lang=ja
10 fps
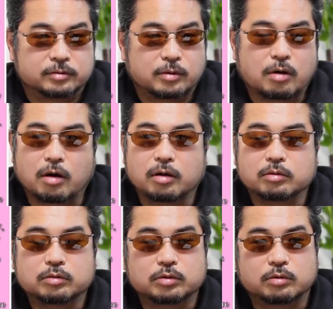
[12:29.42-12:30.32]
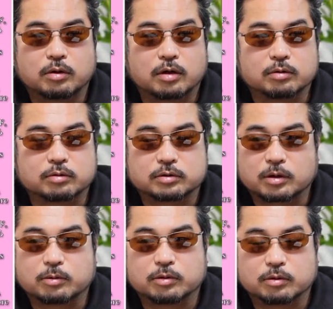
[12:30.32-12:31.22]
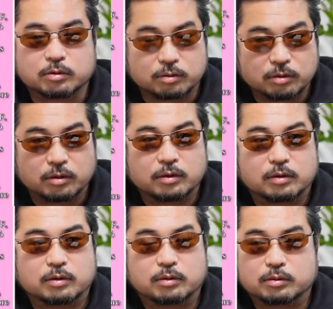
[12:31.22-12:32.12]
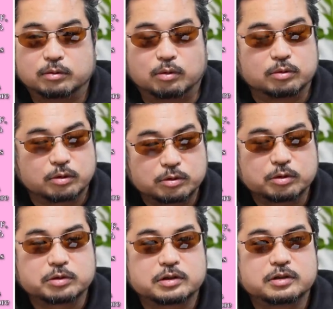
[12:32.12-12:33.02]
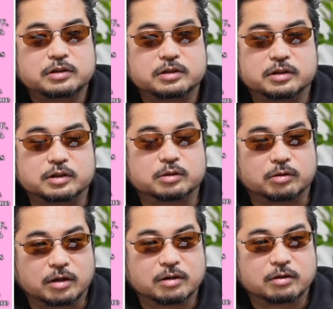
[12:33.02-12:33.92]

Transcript: 立つ。彼女はあのしかも。本当常識人ですよね。